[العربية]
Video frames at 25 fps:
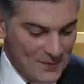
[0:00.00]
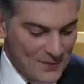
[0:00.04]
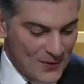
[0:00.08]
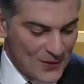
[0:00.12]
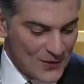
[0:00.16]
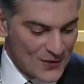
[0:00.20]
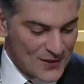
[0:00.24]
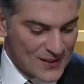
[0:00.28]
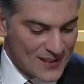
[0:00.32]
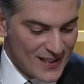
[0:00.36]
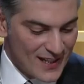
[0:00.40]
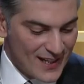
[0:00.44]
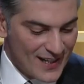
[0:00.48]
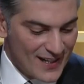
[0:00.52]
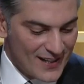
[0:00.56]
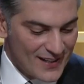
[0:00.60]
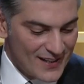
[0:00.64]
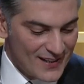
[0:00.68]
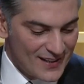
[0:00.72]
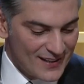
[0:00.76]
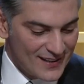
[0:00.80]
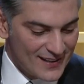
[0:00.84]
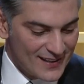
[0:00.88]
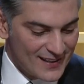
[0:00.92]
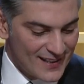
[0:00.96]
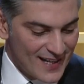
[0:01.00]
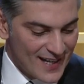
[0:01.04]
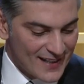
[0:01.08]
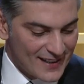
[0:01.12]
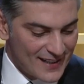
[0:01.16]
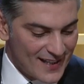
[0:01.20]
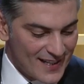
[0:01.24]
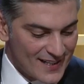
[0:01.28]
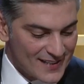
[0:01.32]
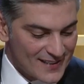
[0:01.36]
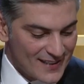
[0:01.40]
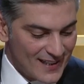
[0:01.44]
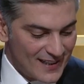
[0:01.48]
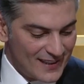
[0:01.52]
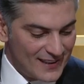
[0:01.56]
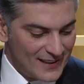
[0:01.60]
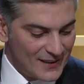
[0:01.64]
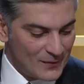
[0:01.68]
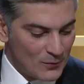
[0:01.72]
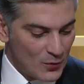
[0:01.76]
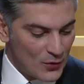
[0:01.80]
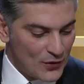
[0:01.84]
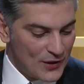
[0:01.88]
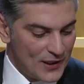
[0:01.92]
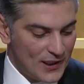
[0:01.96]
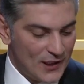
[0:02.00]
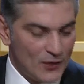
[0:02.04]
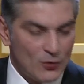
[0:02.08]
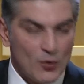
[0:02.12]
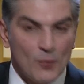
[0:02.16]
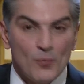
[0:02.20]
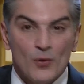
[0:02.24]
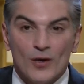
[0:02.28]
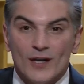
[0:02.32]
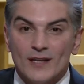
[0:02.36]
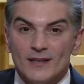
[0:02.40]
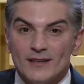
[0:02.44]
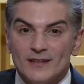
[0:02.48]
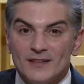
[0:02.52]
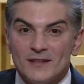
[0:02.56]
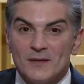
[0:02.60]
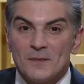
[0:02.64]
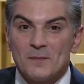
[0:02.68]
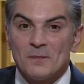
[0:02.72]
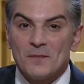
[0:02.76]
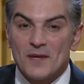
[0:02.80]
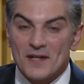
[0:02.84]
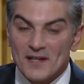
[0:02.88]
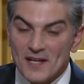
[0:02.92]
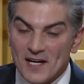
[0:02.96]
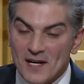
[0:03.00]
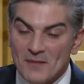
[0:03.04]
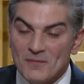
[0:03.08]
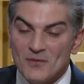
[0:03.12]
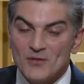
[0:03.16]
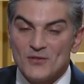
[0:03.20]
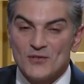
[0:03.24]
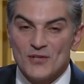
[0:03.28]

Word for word: بالاستاذ كارناس علي مذيع ومقدم برامج